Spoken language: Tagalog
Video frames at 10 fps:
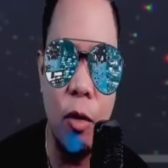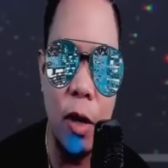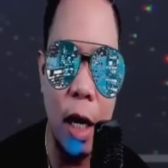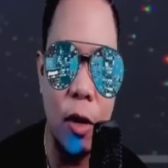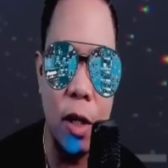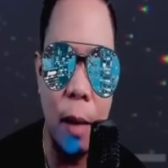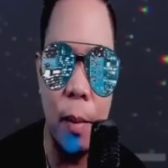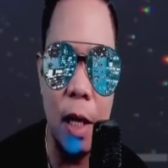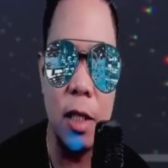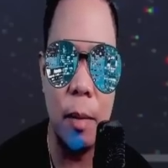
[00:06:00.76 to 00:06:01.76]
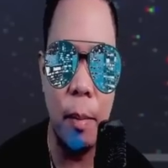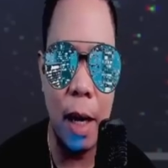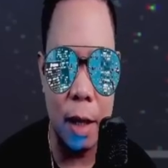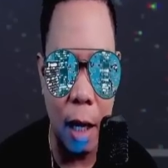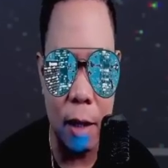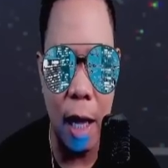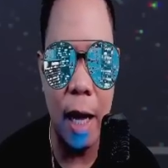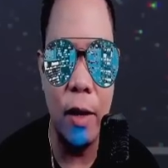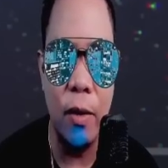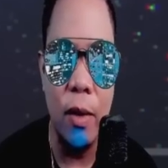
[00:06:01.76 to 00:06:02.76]
yung ganun kabilis at marating
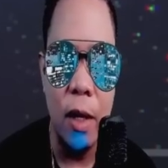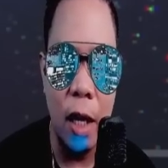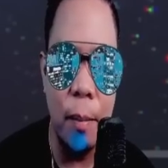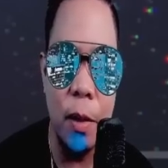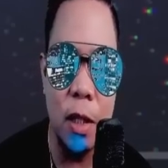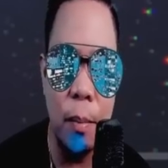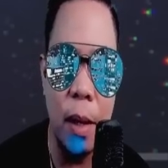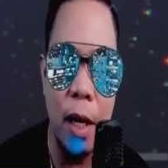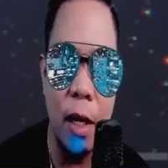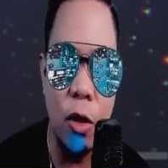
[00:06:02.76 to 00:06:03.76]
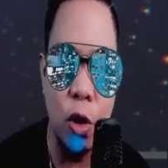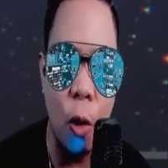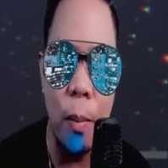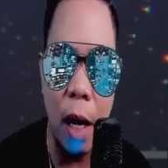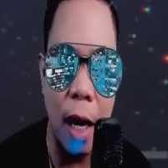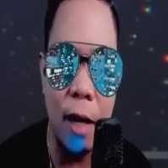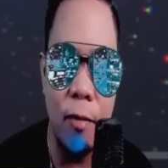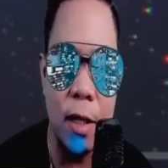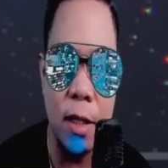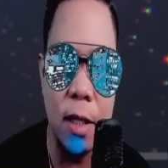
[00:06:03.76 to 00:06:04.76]
tayo, ibig sabihin nun sobrang
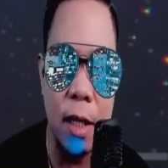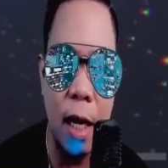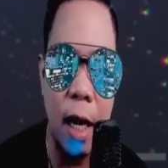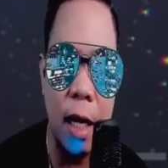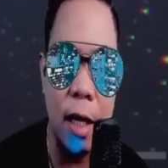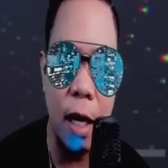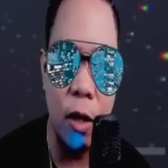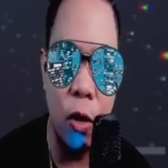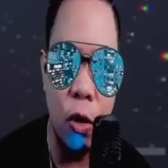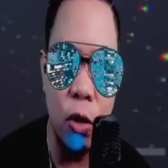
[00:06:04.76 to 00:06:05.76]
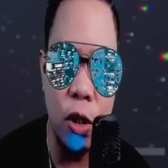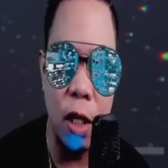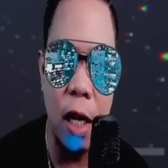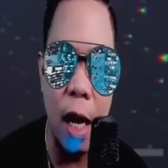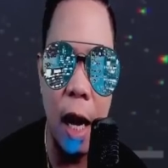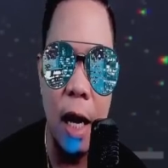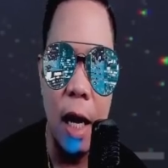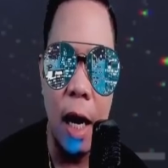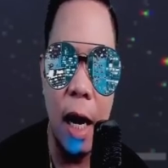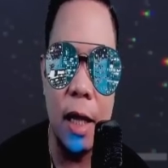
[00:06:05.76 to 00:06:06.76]
advanced na talaga technology nila
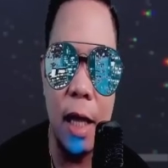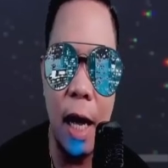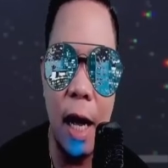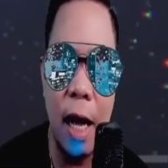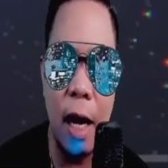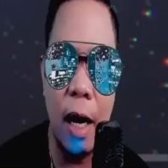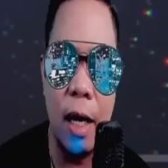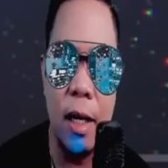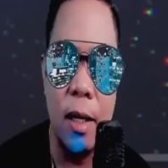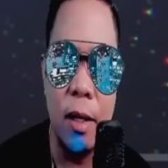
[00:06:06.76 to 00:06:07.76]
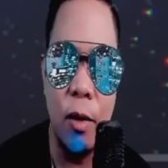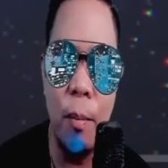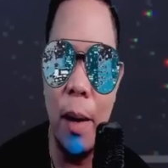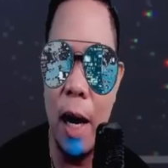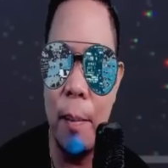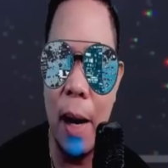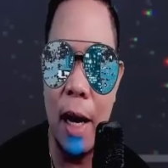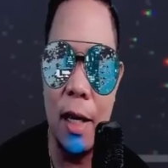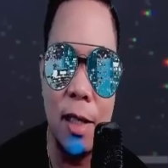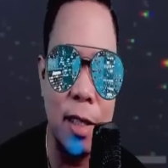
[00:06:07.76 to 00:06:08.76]
at uh, Kumbaga
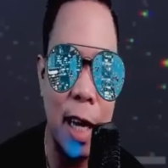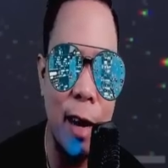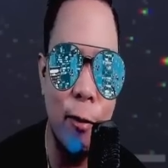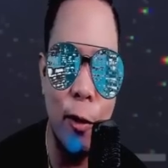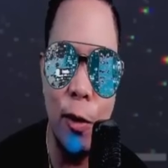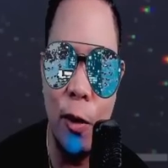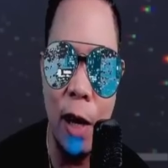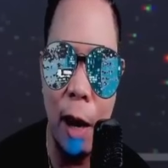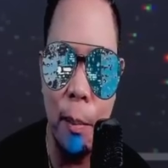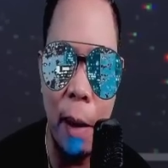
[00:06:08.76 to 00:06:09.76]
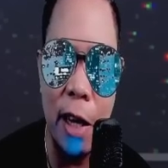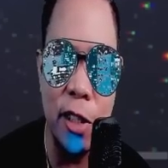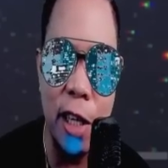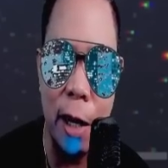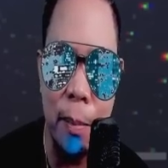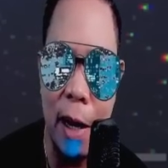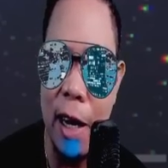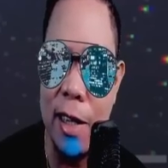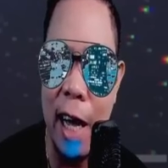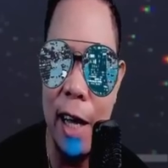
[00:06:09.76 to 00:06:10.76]
parang sa cellphone, no? naka-pager pa
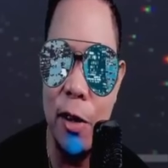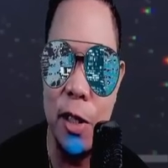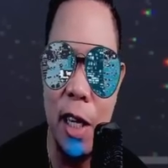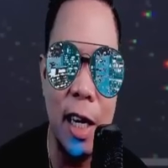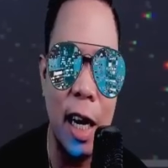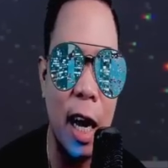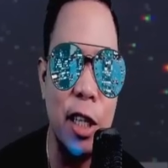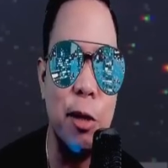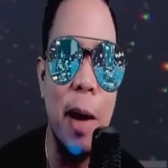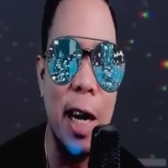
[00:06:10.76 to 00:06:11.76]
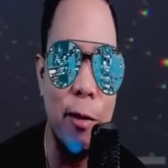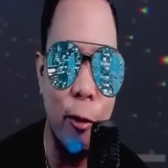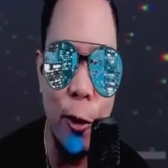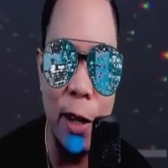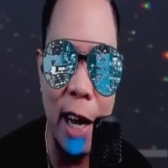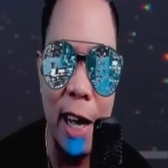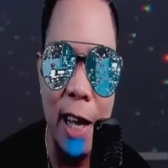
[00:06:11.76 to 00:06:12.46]
lang tayo, sila naka-smartphone na.